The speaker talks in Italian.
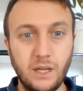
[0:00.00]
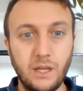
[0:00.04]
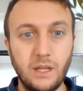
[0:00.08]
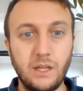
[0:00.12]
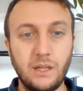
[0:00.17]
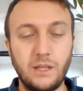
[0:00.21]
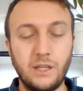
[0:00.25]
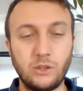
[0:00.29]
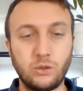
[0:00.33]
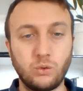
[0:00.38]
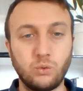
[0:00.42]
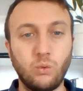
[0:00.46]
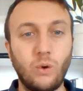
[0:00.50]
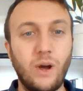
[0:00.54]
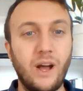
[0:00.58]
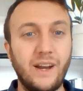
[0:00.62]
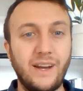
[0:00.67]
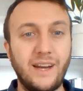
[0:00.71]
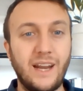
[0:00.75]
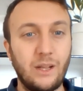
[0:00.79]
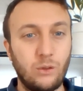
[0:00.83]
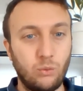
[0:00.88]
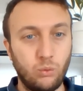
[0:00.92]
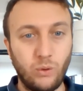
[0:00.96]
la sua
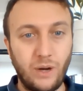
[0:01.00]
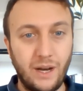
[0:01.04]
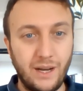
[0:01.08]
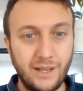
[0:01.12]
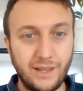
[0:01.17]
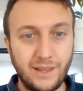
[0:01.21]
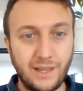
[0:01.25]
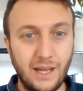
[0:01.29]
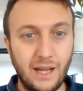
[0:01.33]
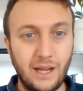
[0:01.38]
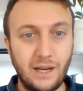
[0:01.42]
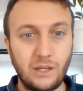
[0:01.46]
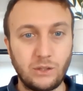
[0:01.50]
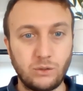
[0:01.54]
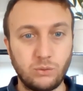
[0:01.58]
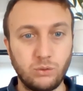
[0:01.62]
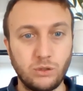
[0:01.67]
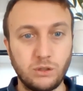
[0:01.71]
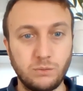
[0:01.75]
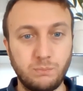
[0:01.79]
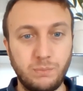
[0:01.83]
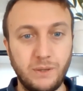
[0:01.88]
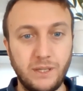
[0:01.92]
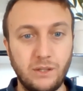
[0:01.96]
naturalità, il suo
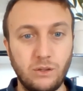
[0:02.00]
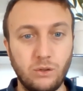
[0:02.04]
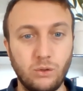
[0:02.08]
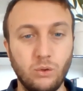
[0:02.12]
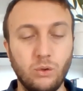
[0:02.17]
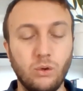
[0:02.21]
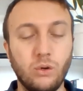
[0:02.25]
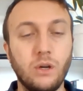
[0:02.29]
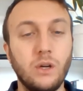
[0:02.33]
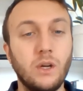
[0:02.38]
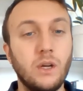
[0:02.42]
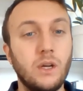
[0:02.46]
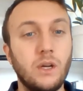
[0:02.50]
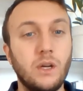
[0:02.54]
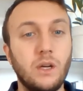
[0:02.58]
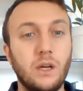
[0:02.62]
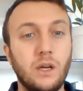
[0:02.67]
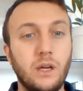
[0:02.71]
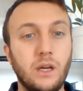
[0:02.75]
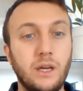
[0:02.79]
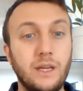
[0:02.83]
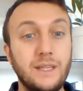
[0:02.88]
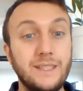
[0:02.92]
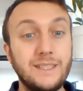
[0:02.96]
aspetto
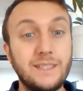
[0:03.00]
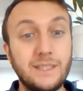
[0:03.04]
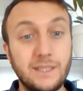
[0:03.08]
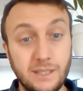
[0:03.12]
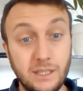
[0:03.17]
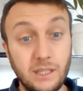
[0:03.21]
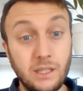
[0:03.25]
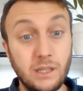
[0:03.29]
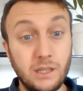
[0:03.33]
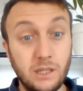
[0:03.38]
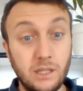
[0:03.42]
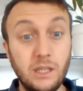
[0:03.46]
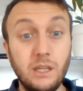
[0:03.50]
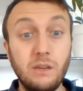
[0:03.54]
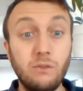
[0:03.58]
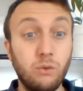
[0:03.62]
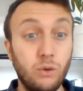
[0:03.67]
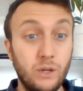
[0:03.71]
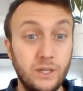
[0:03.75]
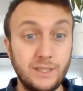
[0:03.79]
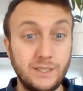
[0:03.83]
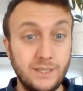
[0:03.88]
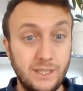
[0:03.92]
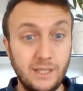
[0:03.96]
eh,
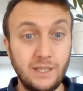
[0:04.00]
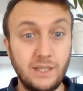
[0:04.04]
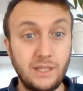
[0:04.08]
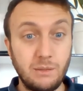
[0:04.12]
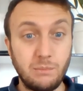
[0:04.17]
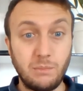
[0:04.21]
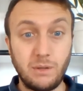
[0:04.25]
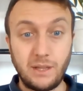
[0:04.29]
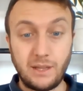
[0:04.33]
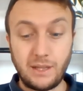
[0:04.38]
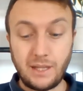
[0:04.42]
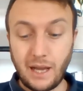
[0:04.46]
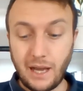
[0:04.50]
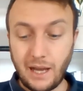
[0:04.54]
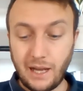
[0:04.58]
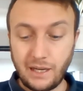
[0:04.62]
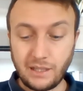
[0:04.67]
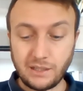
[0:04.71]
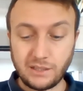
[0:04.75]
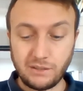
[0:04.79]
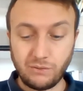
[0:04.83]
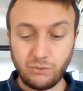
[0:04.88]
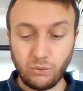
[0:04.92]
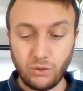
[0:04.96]
istintivo e
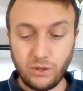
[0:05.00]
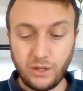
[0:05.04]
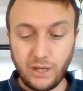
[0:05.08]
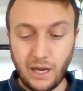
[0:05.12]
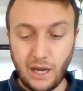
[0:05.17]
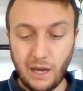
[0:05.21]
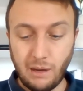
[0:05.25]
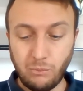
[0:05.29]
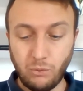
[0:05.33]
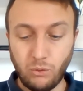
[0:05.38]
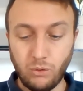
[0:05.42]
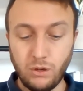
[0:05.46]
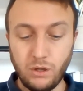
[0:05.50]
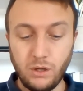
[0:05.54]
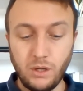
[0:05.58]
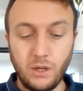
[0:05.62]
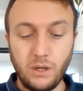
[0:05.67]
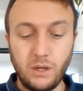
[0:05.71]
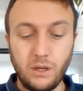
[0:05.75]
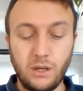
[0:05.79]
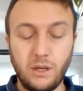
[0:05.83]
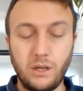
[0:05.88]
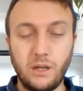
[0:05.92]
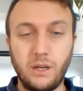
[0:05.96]
sentimentale, se vogliamo.
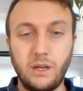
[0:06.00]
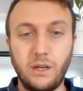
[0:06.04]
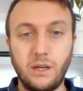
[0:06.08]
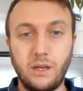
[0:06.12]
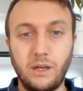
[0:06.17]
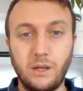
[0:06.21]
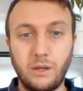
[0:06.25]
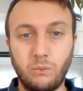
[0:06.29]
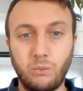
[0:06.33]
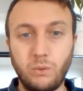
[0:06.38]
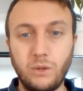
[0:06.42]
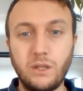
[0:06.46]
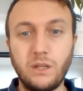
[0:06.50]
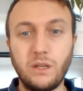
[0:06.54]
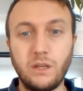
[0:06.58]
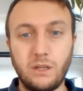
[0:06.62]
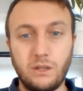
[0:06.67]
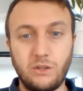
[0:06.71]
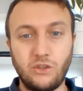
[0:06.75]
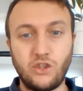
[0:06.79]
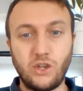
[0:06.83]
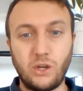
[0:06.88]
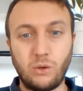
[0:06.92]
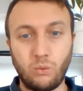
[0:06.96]
Eh,
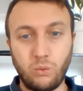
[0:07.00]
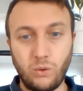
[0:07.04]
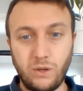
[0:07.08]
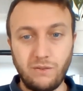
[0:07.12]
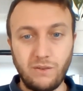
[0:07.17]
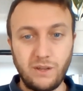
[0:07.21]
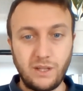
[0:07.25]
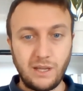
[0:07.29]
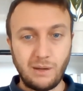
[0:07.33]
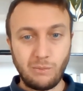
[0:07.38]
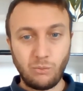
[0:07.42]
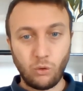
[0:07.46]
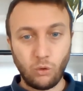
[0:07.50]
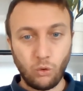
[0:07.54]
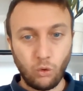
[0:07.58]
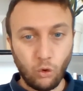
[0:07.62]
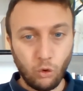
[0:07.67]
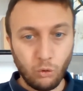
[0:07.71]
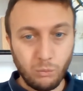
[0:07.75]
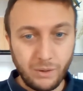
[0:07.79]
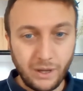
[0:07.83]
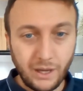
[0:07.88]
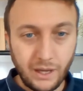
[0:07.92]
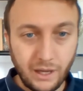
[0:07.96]
quindi già qui vediamo
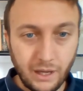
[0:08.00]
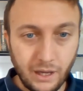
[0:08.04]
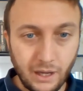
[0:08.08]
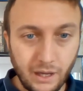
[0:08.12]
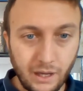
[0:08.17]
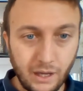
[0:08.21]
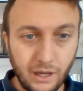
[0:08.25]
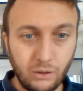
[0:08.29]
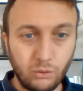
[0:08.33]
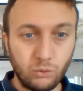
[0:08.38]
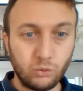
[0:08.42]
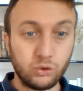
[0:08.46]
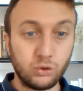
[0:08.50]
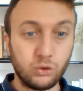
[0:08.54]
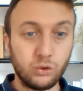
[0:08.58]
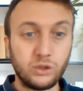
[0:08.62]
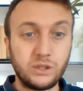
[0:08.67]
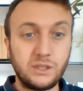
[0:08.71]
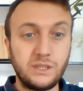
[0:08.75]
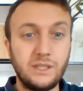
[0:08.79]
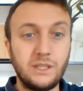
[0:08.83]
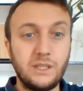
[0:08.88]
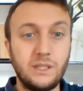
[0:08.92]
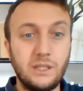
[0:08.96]
come eh, Rousseau
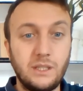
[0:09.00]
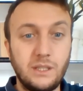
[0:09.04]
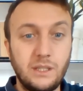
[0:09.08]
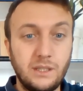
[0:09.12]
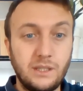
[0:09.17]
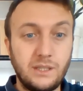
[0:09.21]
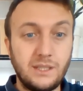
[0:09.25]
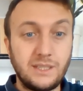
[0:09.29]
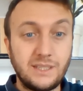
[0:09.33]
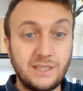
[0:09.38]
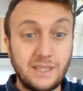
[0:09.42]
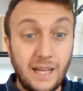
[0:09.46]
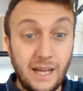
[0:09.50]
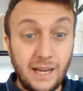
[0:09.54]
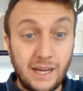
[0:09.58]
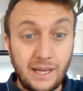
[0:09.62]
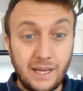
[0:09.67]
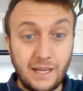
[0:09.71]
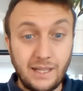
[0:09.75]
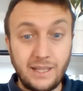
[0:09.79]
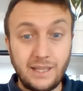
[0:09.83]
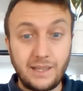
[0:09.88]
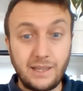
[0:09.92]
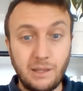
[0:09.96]
si
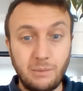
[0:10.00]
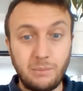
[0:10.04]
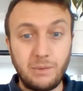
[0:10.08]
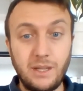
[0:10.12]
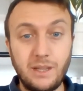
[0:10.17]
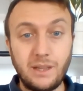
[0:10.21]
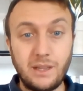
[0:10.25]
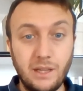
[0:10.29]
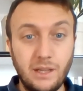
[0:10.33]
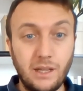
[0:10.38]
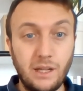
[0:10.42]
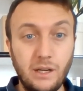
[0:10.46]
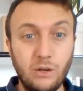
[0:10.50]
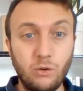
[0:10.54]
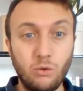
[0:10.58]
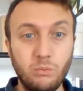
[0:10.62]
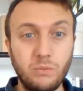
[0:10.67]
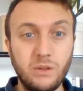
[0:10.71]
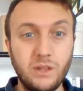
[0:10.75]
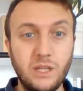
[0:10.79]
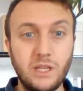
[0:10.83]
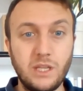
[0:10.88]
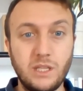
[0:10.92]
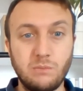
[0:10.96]
distacca nettamente
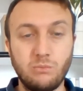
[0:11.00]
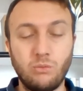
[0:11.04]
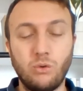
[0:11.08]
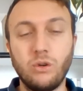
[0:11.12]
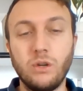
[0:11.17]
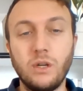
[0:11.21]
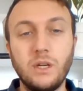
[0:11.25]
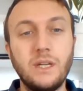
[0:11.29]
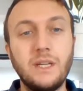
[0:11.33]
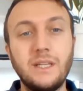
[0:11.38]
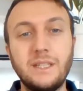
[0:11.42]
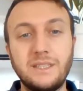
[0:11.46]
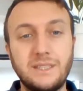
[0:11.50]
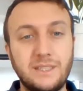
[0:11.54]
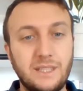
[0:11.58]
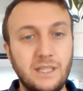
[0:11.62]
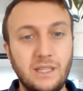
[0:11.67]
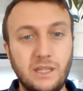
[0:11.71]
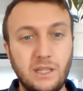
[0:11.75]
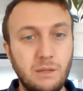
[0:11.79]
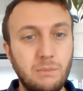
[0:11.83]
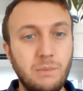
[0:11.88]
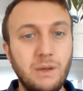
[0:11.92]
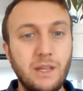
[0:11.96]
dall'illuminismo,
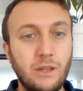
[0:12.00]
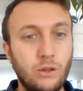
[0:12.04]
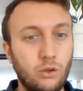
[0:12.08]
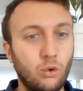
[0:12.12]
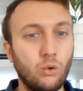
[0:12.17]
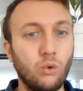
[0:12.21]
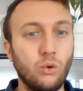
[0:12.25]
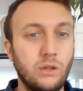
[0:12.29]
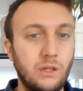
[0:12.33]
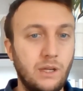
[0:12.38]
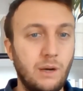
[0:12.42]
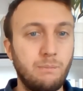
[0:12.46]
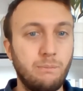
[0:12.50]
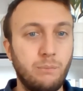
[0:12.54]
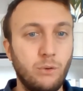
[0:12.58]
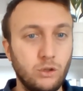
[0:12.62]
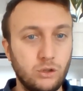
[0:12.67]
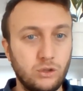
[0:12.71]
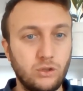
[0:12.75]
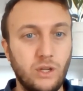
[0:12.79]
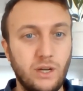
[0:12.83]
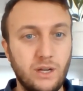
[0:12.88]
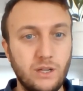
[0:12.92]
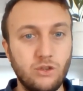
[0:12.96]
sentimento
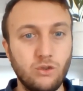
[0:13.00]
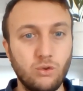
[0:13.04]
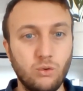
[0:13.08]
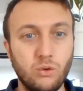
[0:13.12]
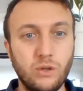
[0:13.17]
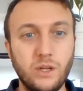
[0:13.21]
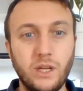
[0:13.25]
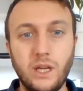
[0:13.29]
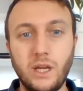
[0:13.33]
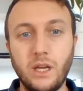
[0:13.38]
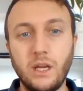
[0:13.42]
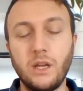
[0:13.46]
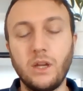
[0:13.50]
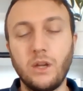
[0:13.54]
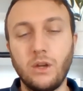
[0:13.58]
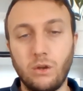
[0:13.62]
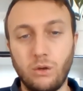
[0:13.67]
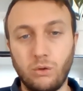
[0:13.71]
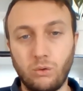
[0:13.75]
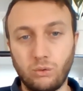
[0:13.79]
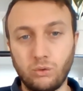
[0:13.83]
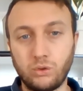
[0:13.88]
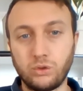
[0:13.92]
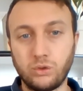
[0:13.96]
contrapposto a ragione,
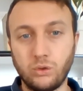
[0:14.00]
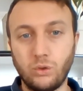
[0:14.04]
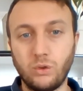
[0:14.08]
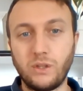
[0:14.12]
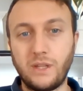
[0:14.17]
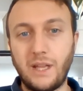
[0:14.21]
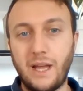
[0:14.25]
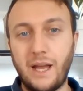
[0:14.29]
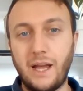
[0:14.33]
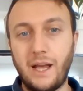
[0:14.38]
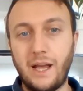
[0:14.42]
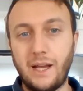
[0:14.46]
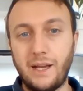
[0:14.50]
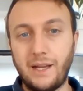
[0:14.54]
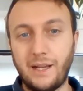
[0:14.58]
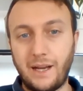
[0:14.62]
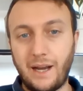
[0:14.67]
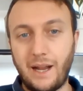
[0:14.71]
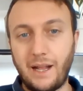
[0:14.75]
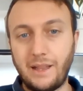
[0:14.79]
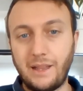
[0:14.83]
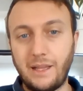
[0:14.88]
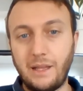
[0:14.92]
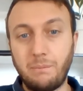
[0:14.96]
Rousseau dà
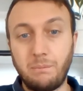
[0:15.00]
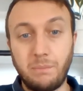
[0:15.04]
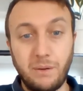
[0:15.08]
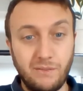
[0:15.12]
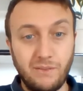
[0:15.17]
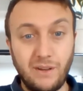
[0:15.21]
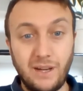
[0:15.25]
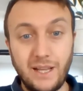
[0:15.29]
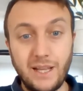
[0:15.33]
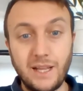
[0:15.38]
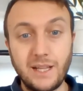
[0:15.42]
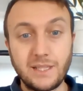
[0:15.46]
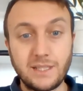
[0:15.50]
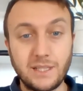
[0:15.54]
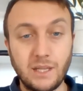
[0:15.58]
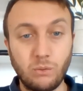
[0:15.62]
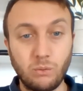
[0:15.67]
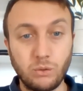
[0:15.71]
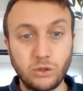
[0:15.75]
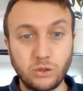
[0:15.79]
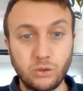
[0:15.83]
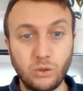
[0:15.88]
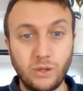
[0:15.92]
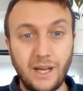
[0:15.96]
grande prevalenza in
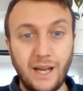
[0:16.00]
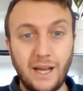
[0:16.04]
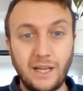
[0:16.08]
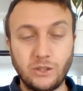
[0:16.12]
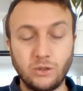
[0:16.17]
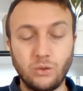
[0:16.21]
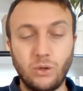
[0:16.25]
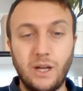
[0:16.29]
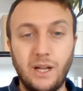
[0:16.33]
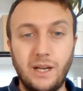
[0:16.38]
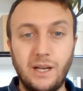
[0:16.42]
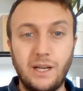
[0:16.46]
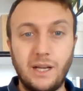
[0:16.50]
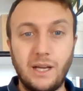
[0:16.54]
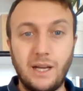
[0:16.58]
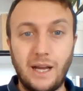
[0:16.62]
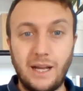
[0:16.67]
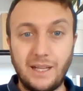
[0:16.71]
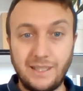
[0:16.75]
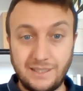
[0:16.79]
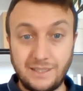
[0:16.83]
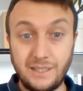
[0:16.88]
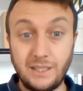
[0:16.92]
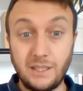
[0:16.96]
questo caso alla,
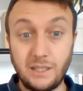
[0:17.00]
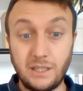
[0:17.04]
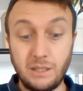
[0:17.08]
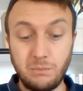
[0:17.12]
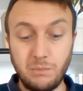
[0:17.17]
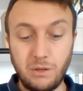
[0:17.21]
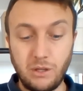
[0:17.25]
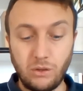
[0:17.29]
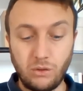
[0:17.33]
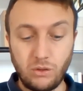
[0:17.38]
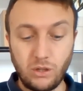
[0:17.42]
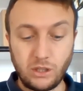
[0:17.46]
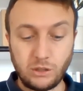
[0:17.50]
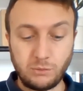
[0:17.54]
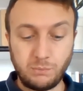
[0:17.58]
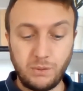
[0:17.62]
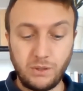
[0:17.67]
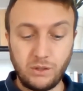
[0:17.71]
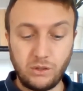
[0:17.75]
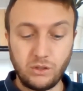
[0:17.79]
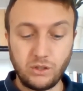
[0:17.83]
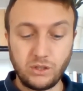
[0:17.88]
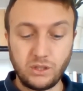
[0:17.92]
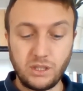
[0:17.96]
al sentimento,
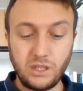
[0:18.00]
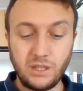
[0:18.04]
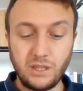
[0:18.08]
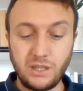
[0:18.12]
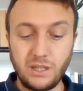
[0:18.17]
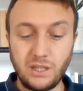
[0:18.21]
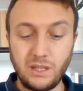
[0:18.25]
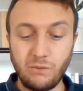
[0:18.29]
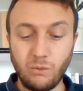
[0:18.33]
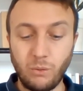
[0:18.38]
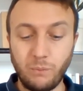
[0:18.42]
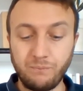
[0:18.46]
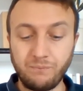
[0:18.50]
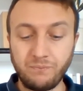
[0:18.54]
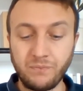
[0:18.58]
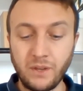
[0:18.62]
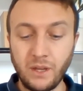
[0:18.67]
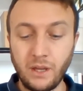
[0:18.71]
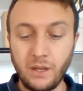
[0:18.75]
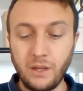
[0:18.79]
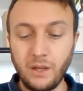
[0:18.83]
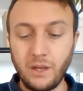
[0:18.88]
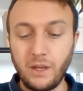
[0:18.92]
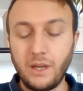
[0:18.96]
all'aspetto istintivo.
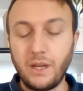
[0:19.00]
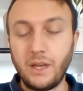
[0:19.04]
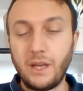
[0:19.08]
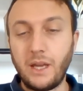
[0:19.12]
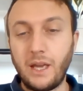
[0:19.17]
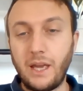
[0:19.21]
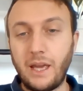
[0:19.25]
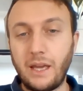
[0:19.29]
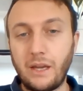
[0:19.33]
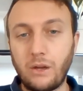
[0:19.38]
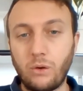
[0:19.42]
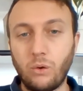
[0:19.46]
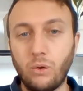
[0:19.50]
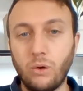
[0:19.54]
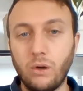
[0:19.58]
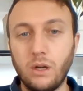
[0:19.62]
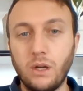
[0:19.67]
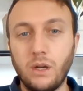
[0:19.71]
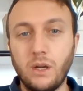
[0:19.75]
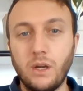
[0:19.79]
Ecco,